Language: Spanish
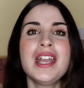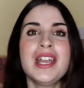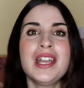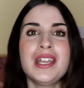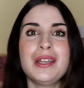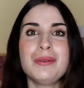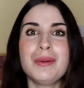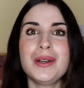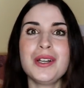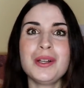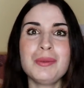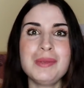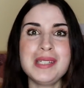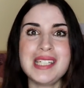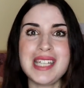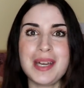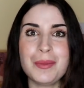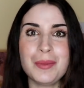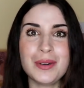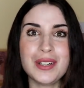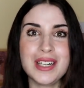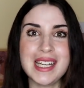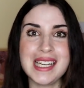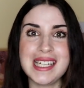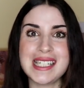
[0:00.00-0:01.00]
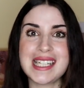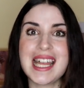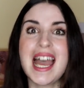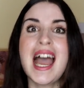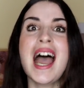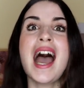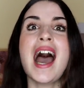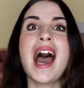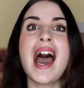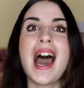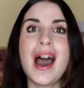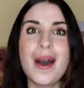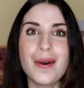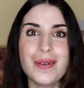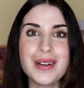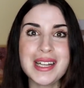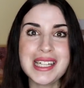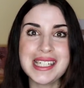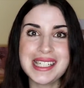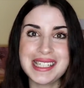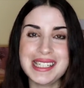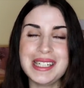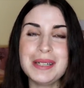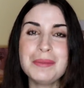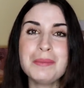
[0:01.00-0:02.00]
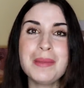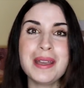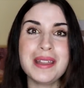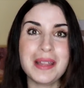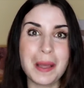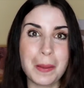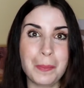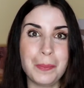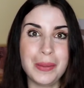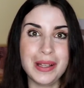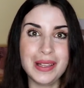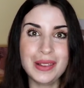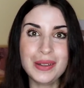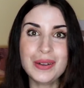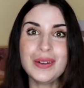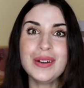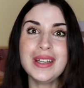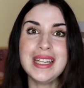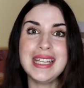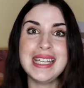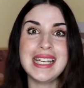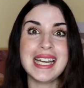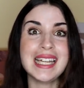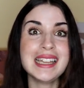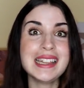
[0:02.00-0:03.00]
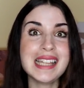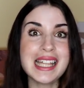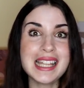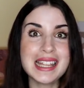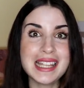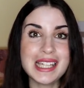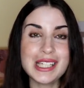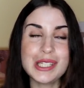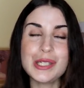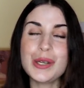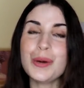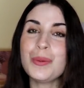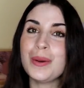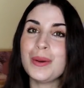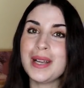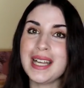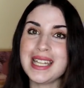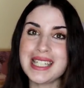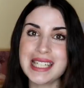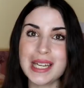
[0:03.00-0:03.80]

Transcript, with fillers: Y bueno mis amores, ahora sí me despido y antes de eso voy a